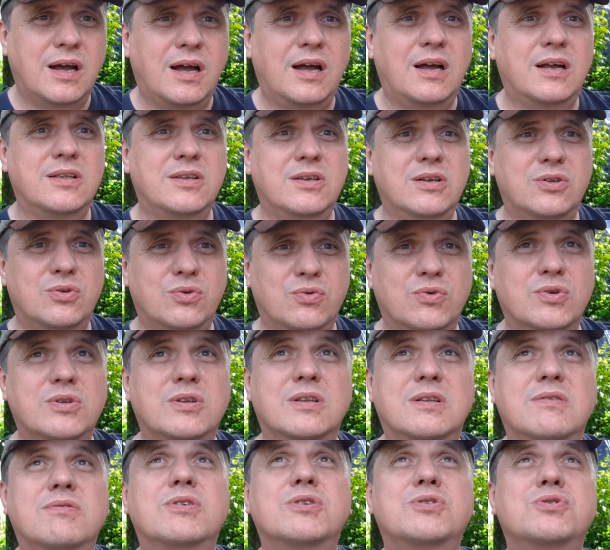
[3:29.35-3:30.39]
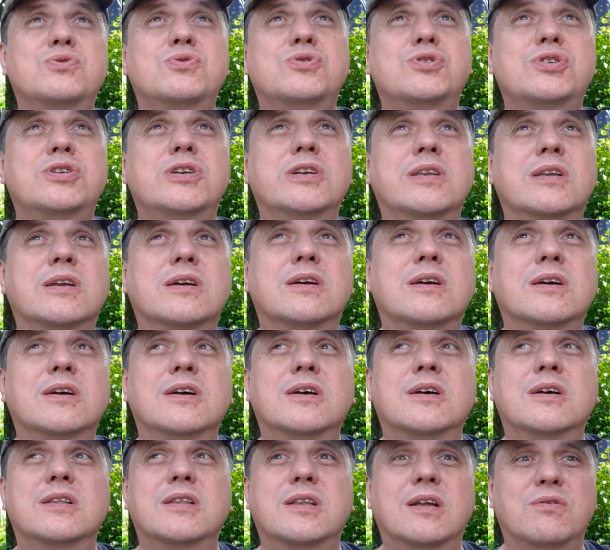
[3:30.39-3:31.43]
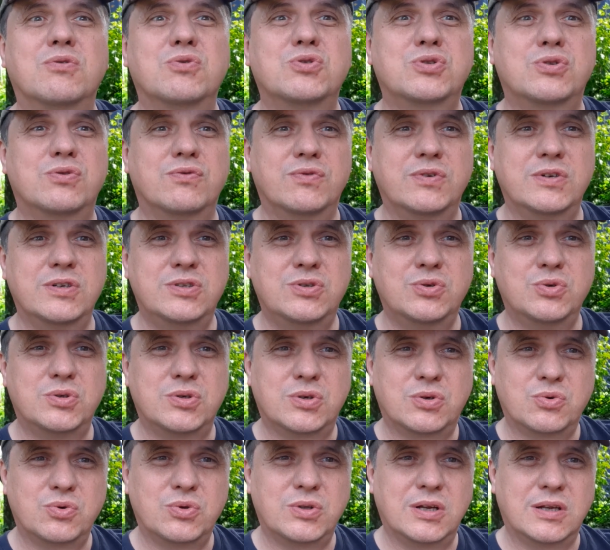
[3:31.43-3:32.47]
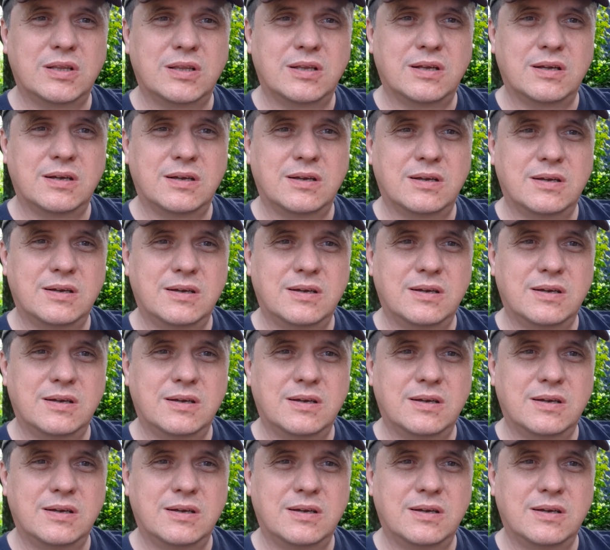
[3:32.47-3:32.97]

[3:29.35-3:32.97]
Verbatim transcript: А нету вот этого ощущения того, что вы идете куда-то.